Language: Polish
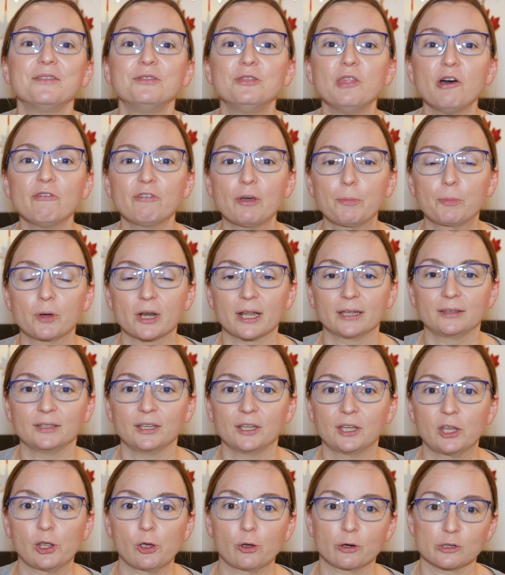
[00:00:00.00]
Nowe
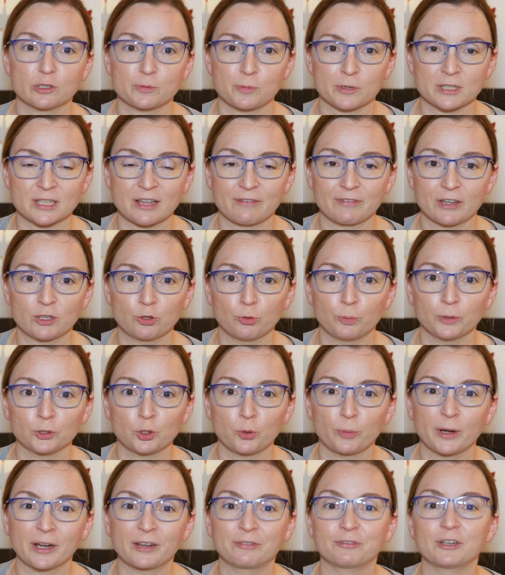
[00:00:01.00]
poradniki o rozpoznawaniu
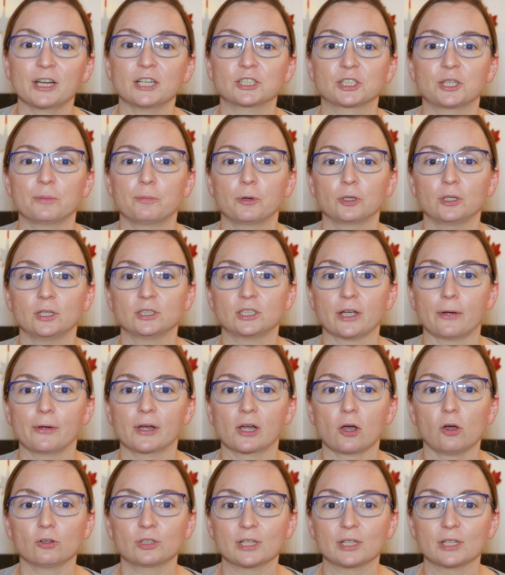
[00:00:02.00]
podróbek w każdy poniedziałek